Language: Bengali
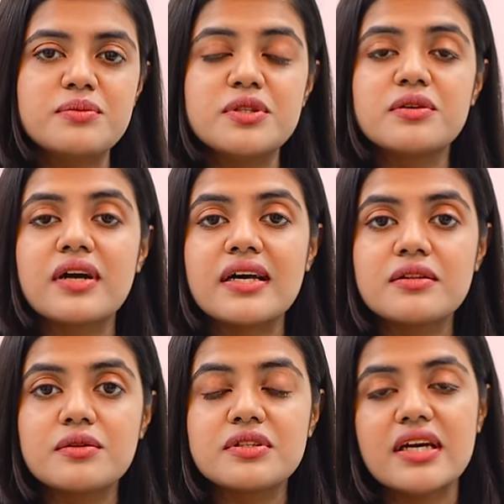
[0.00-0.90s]
নিয়মিত
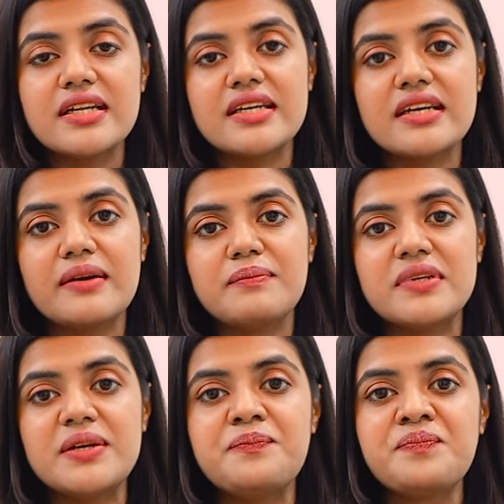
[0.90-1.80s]
খাদ্য তালিকায় আপনি